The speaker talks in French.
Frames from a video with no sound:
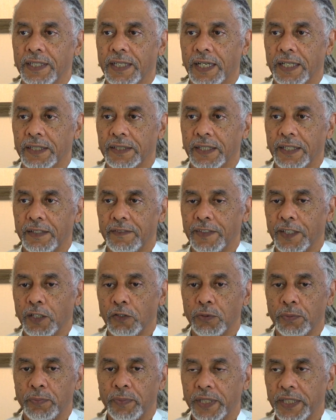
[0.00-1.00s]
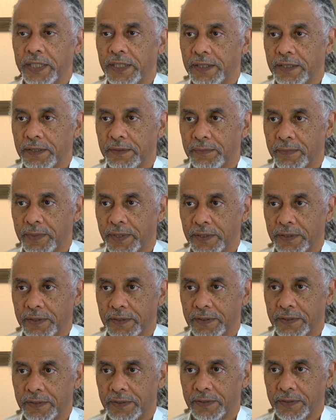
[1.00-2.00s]
à travers le prisme
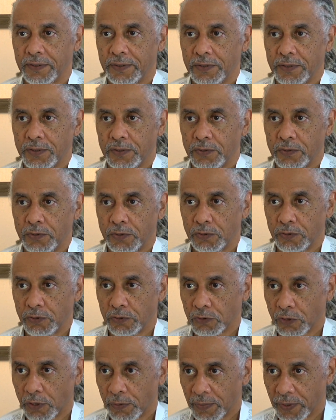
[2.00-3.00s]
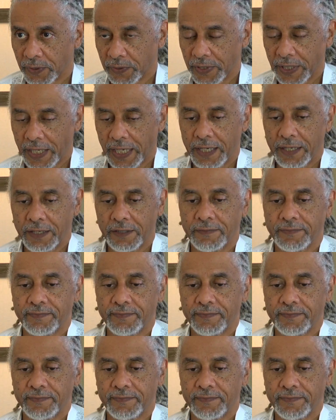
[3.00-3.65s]
de notre mental,